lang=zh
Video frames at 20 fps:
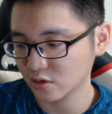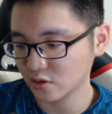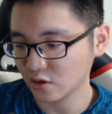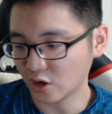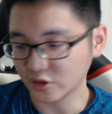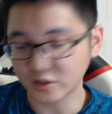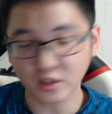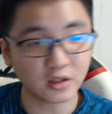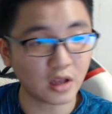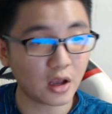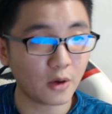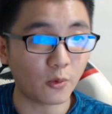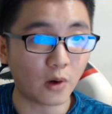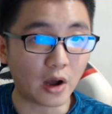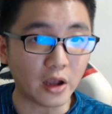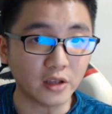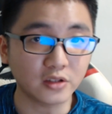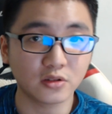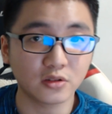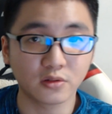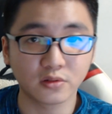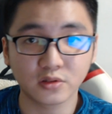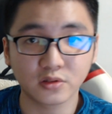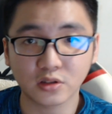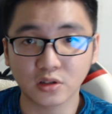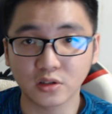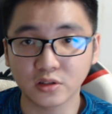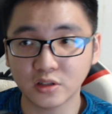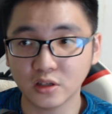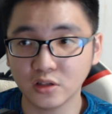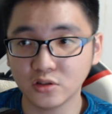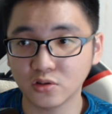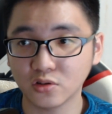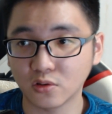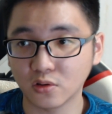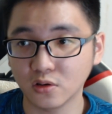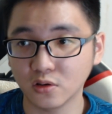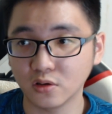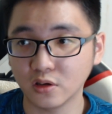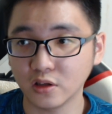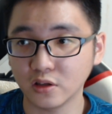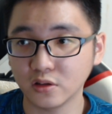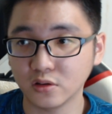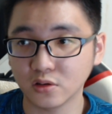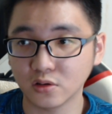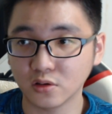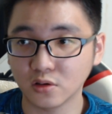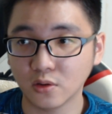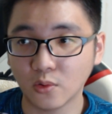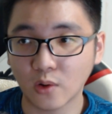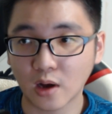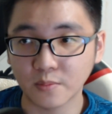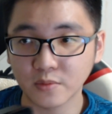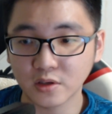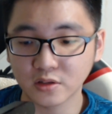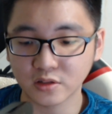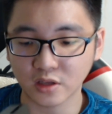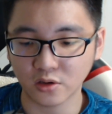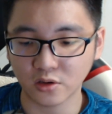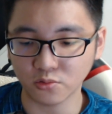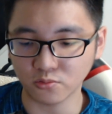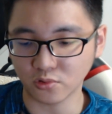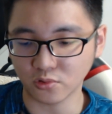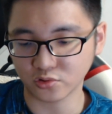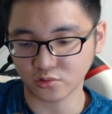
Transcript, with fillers: 哦，现在我还是用这个 C 九二零的画面在录，